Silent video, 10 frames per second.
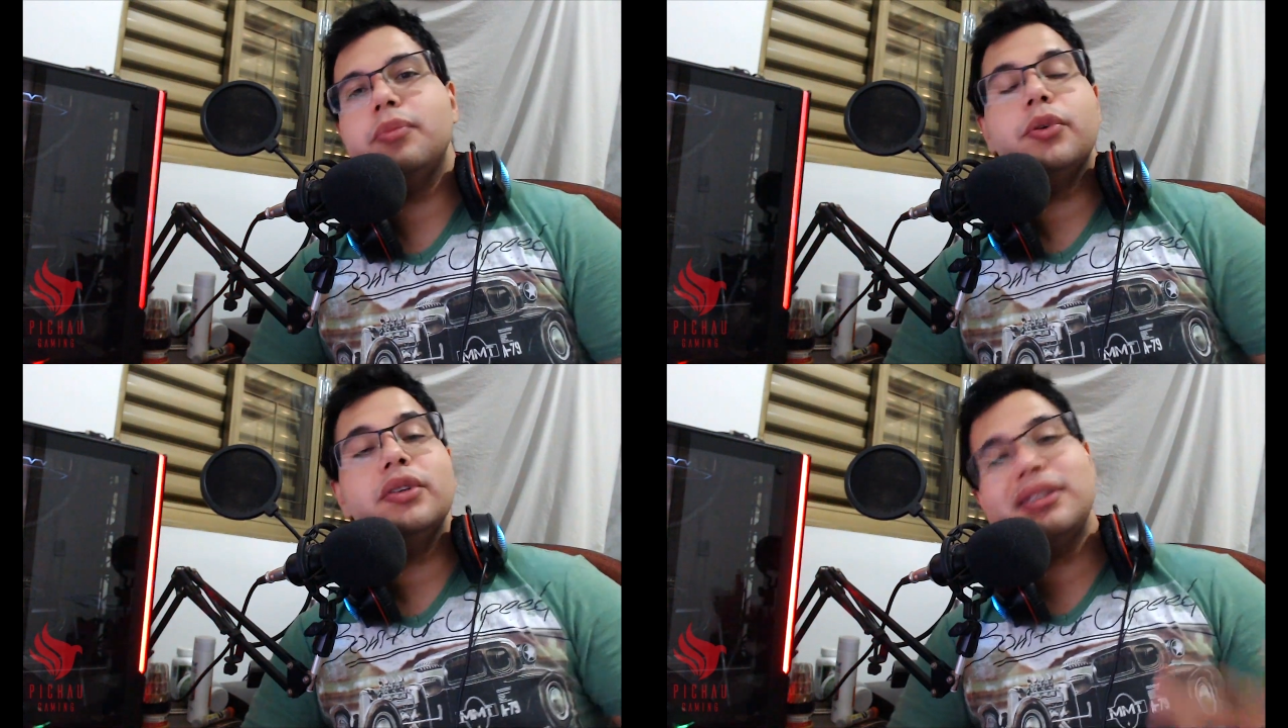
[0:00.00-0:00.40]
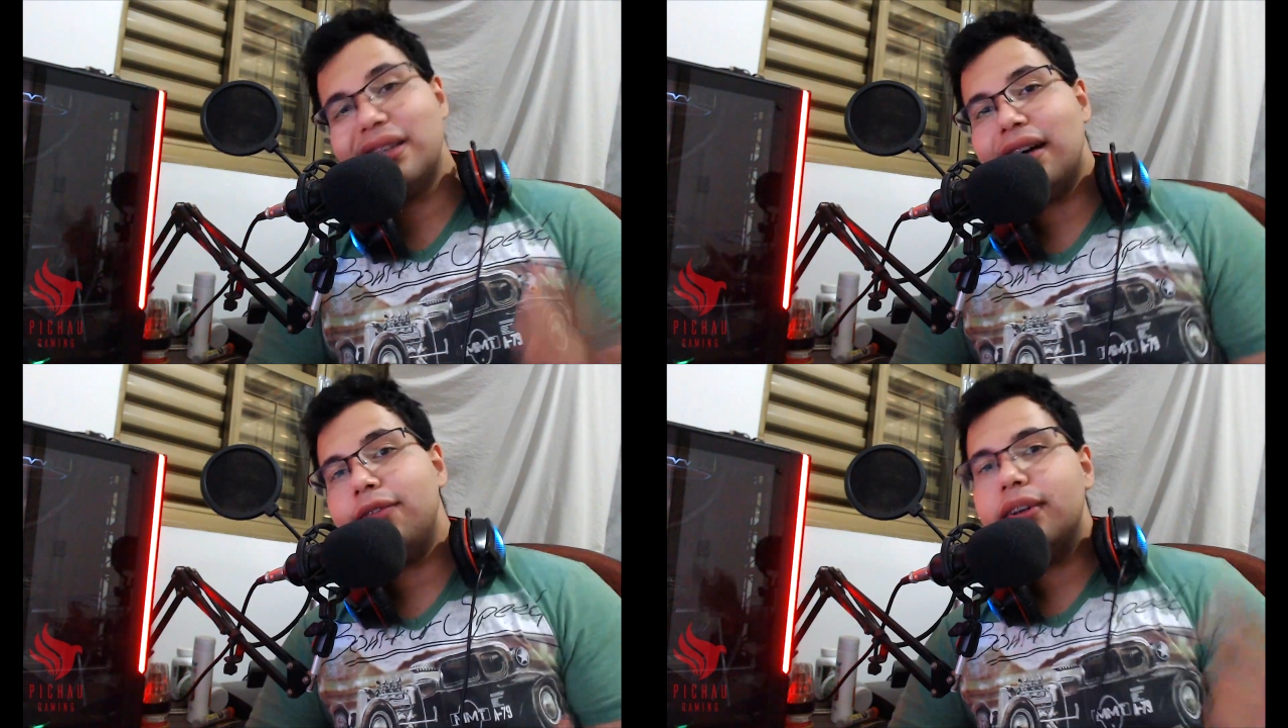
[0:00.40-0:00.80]

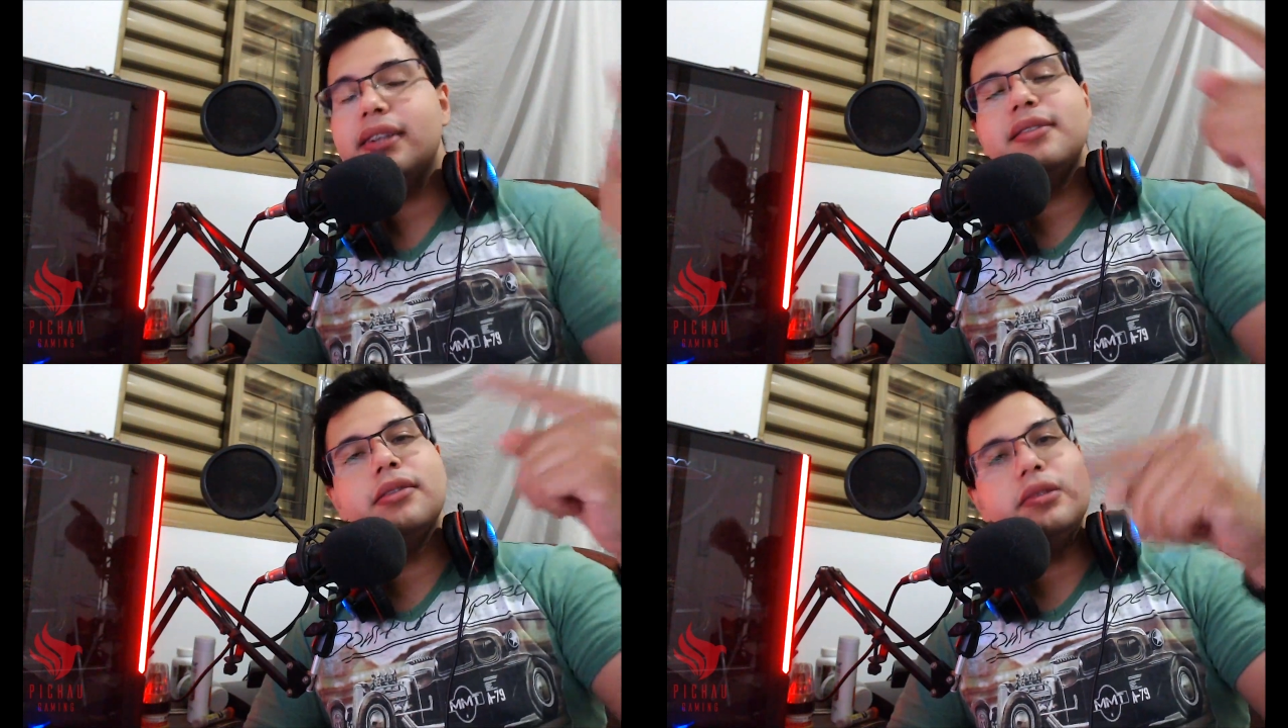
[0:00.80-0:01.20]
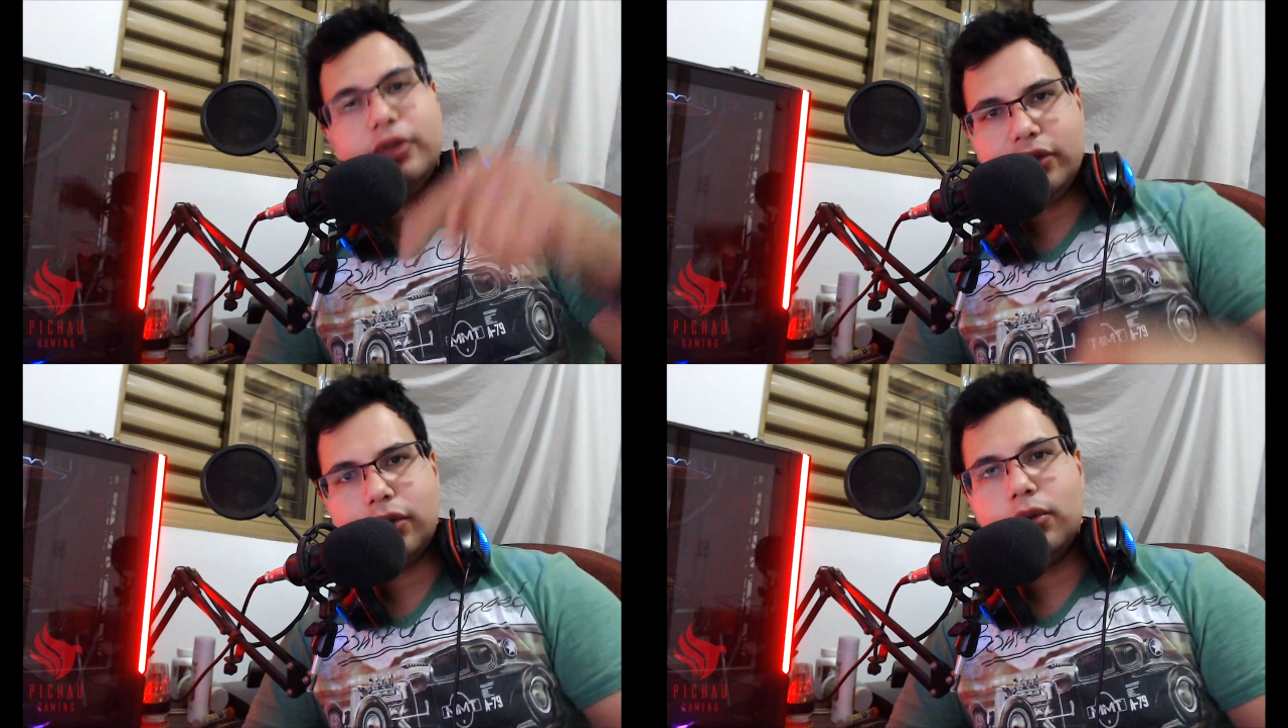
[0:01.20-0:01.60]
campeões da facção
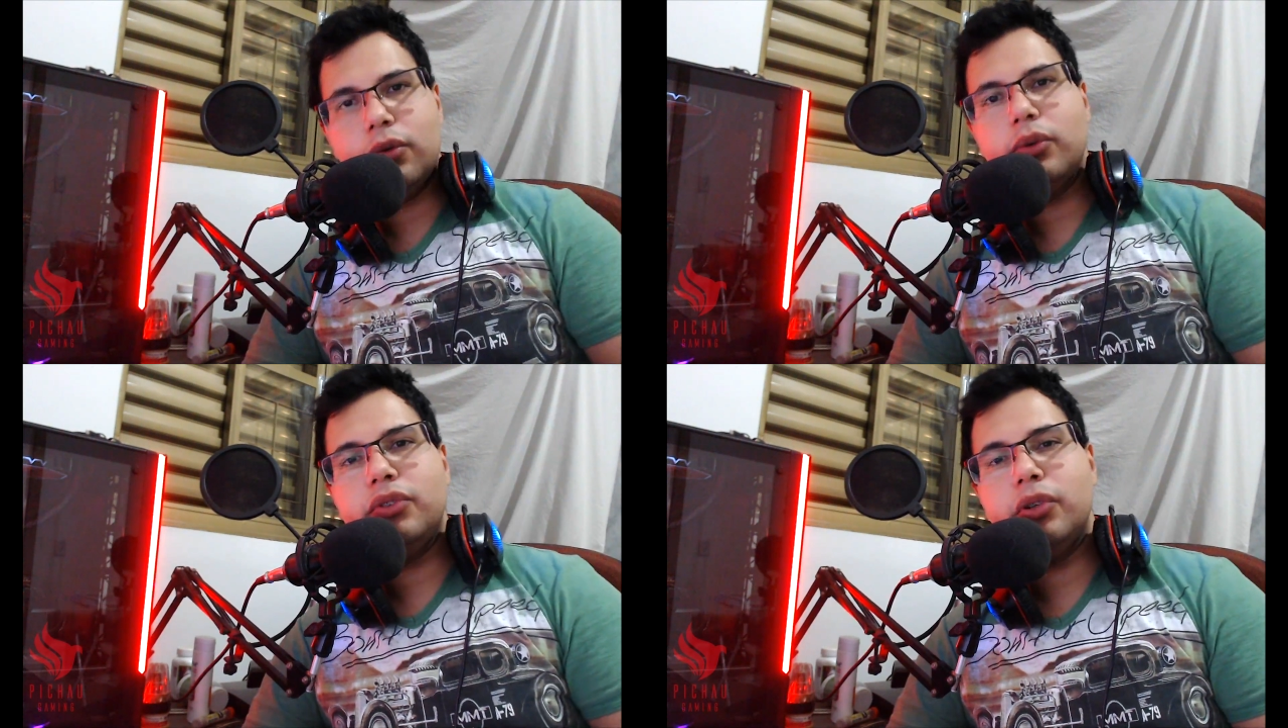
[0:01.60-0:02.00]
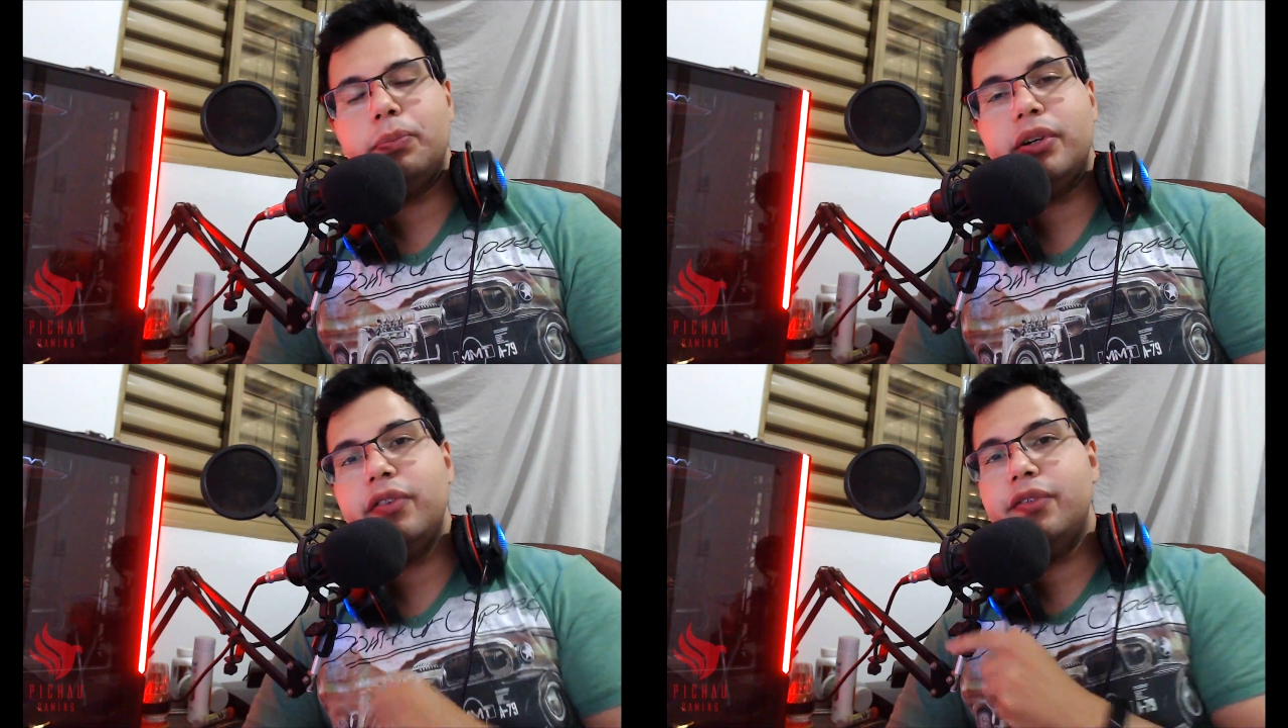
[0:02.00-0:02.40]
que você colocou no
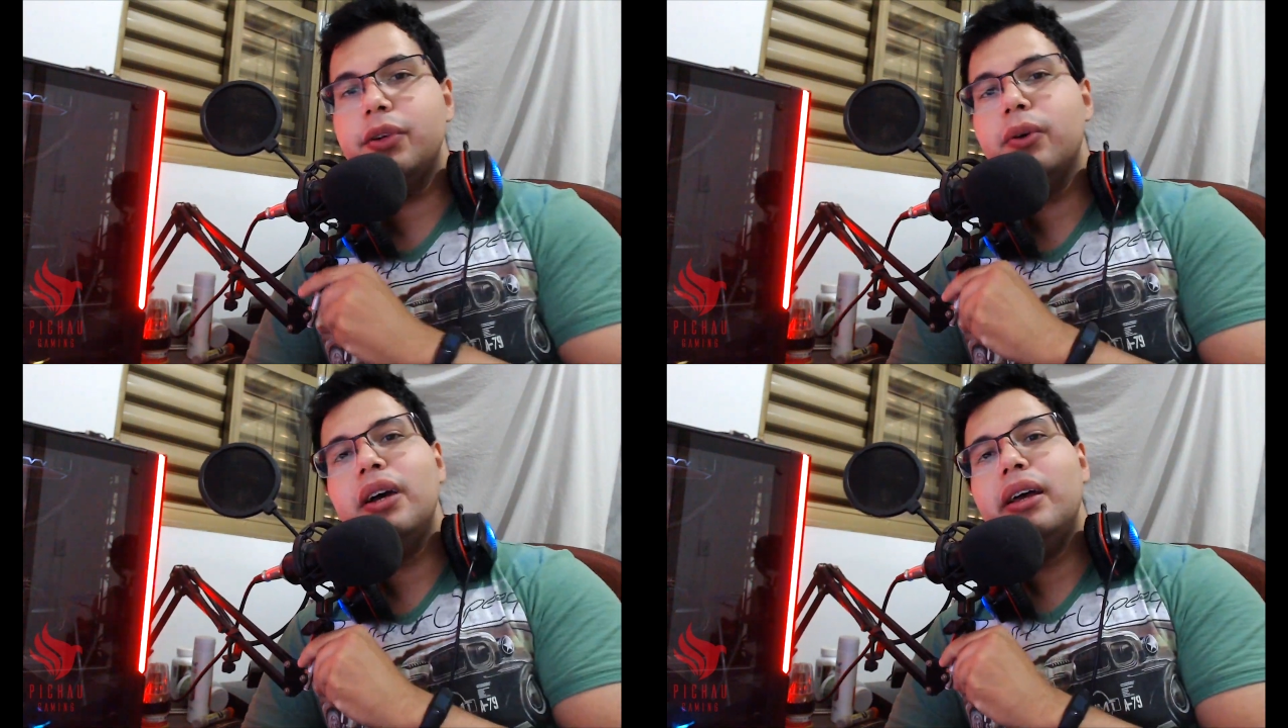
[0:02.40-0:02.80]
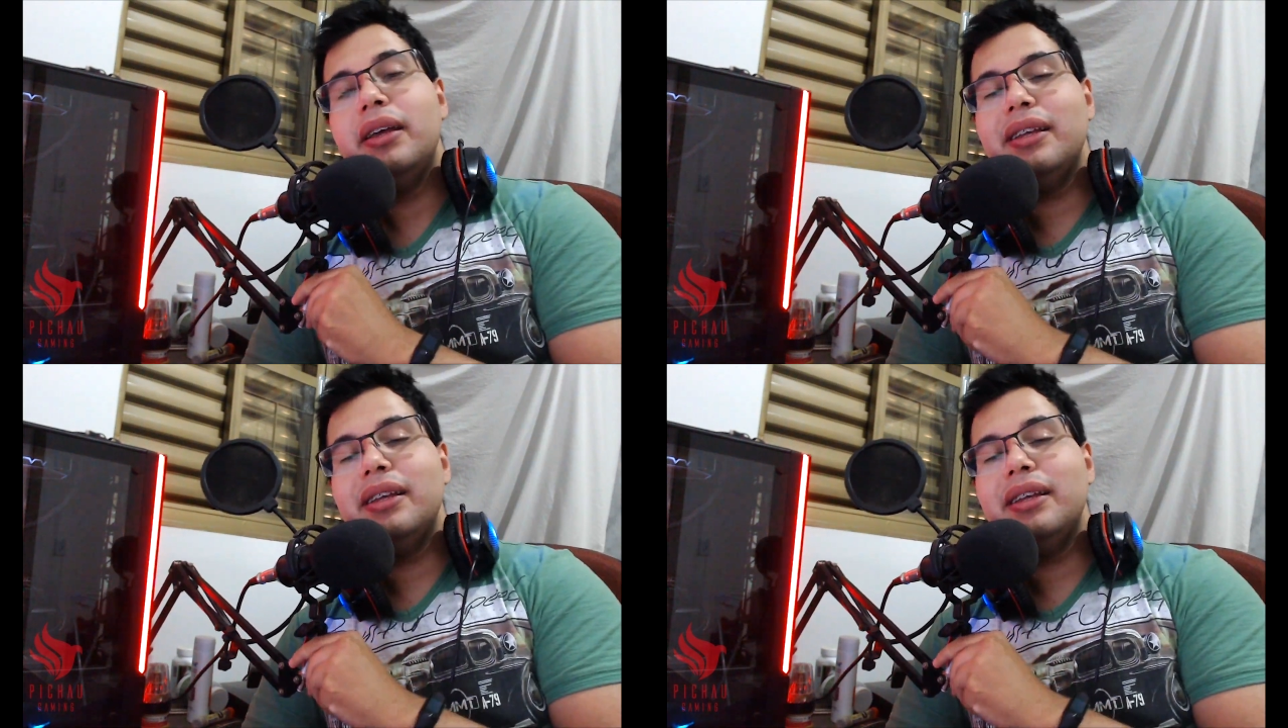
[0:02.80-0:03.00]
seu perfil.